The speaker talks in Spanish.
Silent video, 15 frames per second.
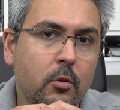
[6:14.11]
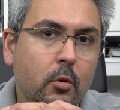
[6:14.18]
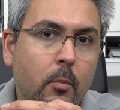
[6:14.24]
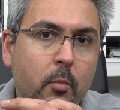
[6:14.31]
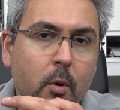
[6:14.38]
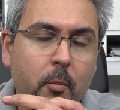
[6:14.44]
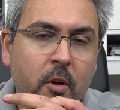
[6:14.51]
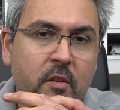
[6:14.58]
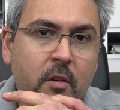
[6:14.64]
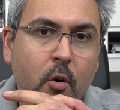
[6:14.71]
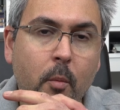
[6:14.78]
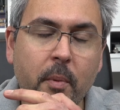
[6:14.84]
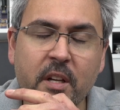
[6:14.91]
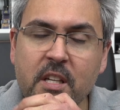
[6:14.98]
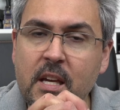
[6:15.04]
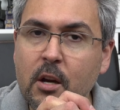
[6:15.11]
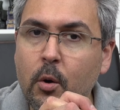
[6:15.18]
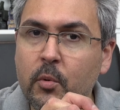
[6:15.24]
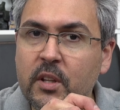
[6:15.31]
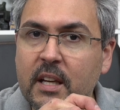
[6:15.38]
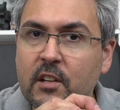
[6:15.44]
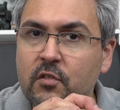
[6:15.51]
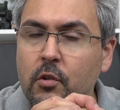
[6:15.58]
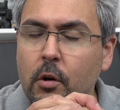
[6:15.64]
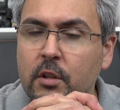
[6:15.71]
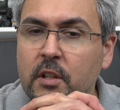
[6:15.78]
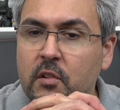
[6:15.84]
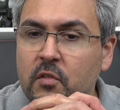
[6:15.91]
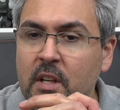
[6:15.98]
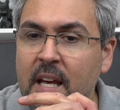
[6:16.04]
¿no? por medio de esta compañía de
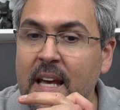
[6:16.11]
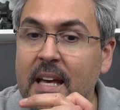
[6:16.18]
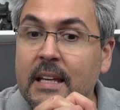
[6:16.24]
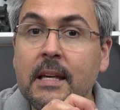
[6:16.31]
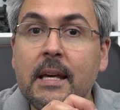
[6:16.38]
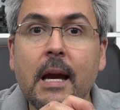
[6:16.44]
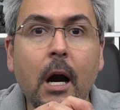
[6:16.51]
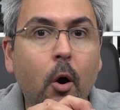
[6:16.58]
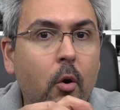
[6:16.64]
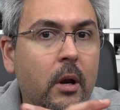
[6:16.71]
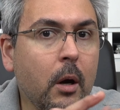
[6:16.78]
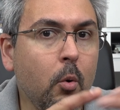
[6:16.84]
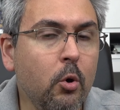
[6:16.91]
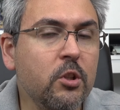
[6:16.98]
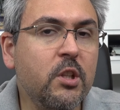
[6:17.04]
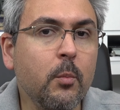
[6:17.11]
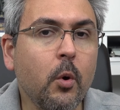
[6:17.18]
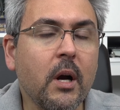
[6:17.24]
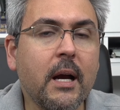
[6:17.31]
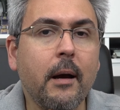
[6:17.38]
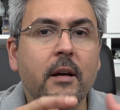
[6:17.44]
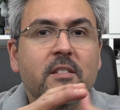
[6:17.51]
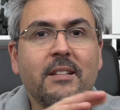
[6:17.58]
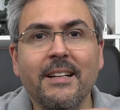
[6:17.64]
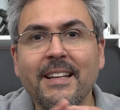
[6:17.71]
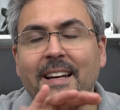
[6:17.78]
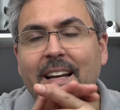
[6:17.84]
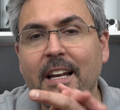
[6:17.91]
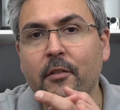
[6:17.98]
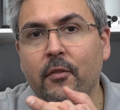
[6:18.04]
comunicaciones. Y ahora último, acaba de
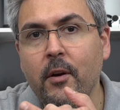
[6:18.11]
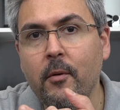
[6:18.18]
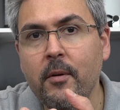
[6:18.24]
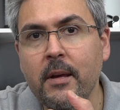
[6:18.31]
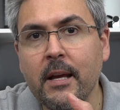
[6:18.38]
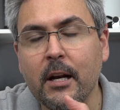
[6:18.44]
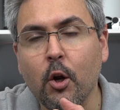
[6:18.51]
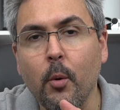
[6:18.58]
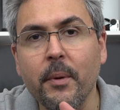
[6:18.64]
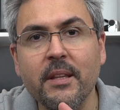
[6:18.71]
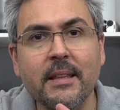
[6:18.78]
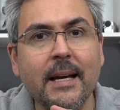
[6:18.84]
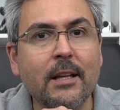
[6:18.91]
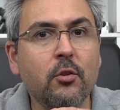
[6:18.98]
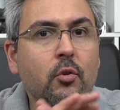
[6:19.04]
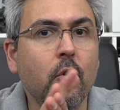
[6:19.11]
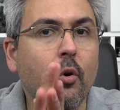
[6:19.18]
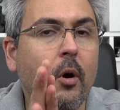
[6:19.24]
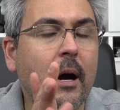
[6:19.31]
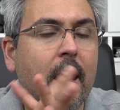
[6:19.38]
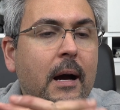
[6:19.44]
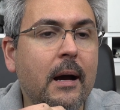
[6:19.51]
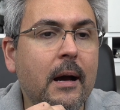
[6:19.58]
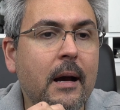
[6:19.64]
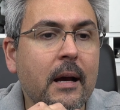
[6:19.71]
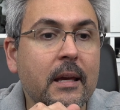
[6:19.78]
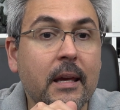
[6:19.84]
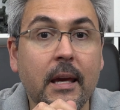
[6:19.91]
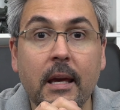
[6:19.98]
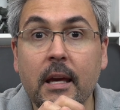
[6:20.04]
salir el FBI recomendando
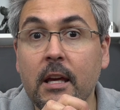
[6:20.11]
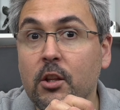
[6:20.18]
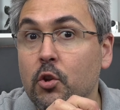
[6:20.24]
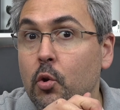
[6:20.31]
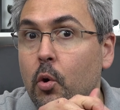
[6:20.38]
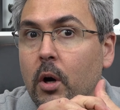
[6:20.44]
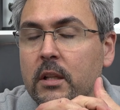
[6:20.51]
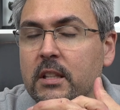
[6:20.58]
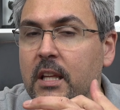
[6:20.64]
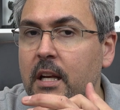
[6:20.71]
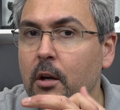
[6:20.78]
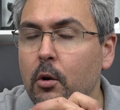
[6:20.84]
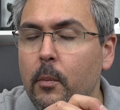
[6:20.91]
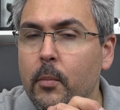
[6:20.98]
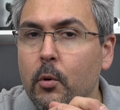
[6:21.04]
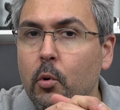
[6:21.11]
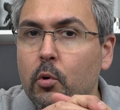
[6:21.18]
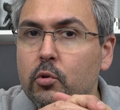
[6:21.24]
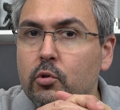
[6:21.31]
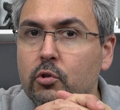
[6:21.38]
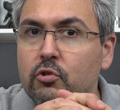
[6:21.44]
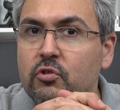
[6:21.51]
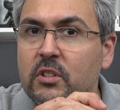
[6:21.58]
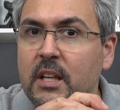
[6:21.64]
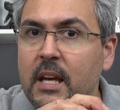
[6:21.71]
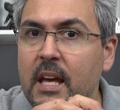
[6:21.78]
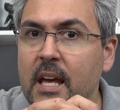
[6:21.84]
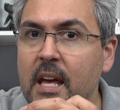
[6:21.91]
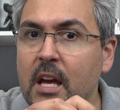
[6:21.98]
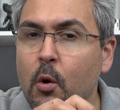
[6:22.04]
a que no adquieran los productos
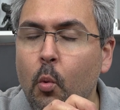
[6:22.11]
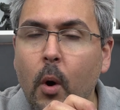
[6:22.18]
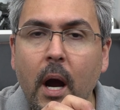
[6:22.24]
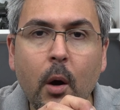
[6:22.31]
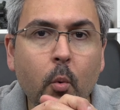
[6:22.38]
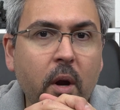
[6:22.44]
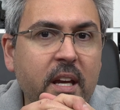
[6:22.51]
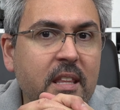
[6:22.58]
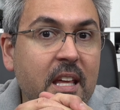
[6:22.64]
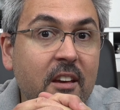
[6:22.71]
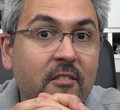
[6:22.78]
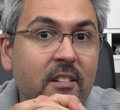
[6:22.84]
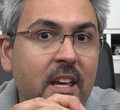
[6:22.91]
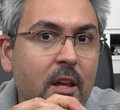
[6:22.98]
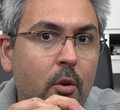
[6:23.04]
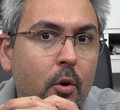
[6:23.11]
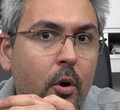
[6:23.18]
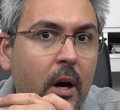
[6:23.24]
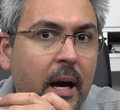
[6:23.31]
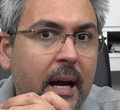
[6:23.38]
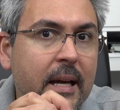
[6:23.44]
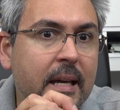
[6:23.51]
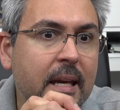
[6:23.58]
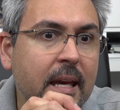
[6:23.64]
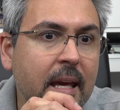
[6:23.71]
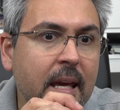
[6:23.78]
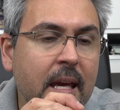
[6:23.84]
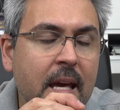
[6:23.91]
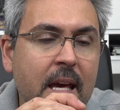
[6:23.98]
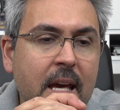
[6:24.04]
de eh, Huawei debido a
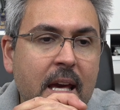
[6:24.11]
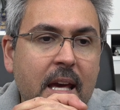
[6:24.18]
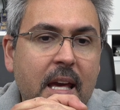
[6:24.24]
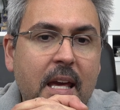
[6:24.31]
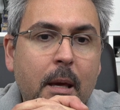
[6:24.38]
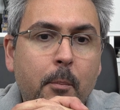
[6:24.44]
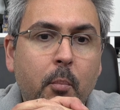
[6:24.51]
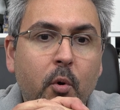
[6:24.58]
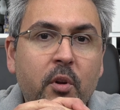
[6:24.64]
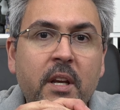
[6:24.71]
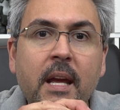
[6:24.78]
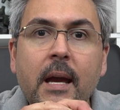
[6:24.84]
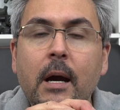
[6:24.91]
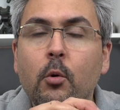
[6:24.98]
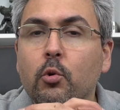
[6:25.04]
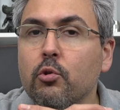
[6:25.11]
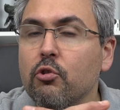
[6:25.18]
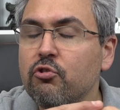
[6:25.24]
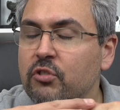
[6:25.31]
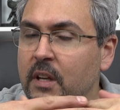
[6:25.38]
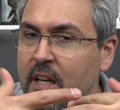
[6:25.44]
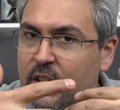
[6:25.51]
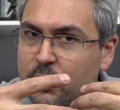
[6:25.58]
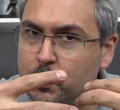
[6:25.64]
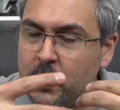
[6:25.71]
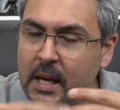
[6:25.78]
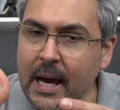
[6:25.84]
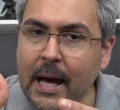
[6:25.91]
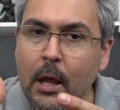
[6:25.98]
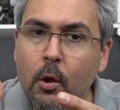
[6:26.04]
que eh, podría uno ser
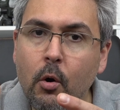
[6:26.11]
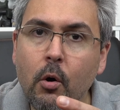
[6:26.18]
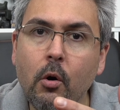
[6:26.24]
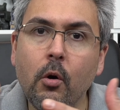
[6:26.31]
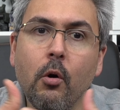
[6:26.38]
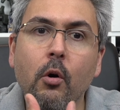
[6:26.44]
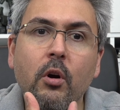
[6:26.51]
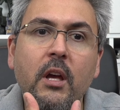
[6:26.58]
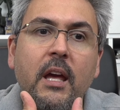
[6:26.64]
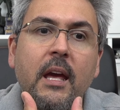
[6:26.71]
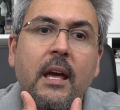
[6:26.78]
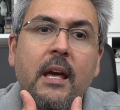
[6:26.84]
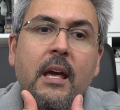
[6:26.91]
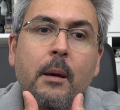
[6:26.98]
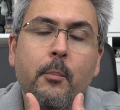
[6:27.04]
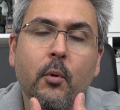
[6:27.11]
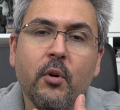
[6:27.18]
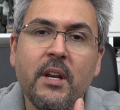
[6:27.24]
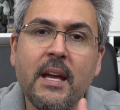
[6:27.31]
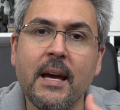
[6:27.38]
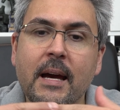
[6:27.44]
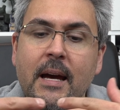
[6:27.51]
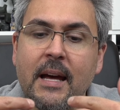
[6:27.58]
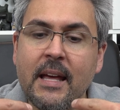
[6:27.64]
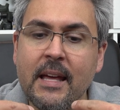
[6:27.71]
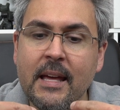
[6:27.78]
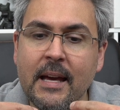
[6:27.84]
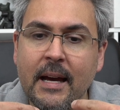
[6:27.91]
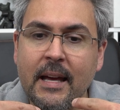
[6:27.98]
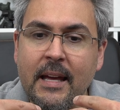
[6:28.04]
espiado o que podría
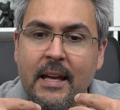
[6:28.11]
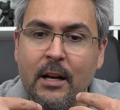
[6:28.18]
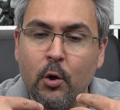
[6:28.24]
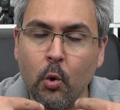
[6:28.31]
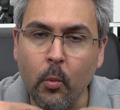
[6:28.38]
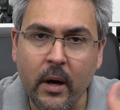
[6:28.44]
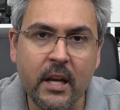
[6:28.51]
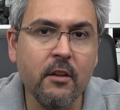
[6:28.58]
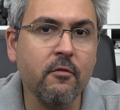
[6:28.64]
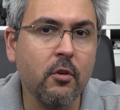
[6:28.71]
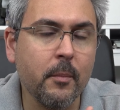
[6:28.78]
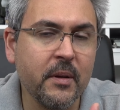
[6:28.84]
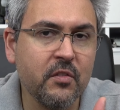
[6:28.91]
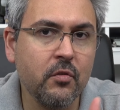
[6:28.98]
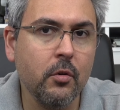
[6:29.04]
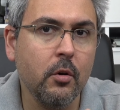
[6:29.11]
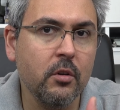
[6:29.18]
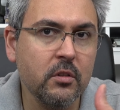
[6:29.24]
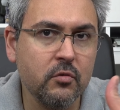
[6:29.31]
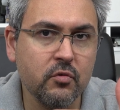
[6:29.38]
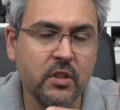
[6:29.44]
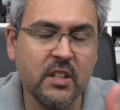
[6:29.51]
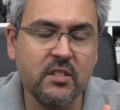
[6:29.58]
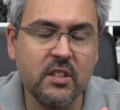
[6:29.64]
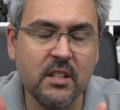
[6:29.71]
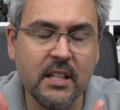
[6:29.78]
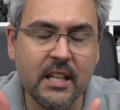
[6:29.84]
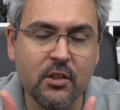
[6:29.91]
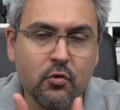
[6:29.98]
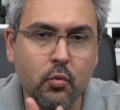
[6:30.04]
eh, eh, robar información que ustedes
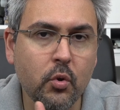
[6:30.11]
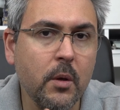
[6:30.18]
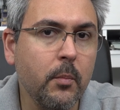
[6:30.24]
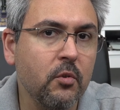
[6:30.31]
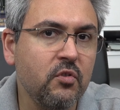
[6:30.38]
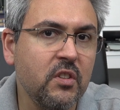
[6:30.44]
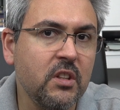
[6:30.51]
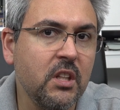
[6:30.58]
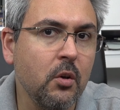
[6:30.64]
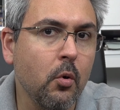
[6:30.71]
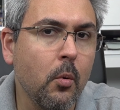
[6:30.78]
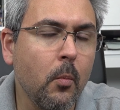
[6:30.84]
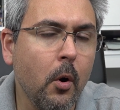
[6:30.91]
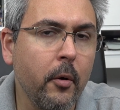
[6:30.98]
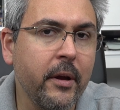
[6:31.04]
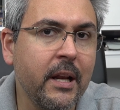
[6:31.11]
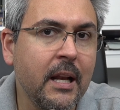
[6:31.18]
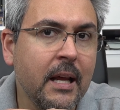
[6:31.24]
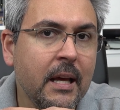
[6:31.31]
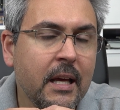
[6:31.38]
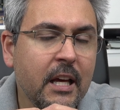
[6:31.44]
tienen en su dispositivo móvil.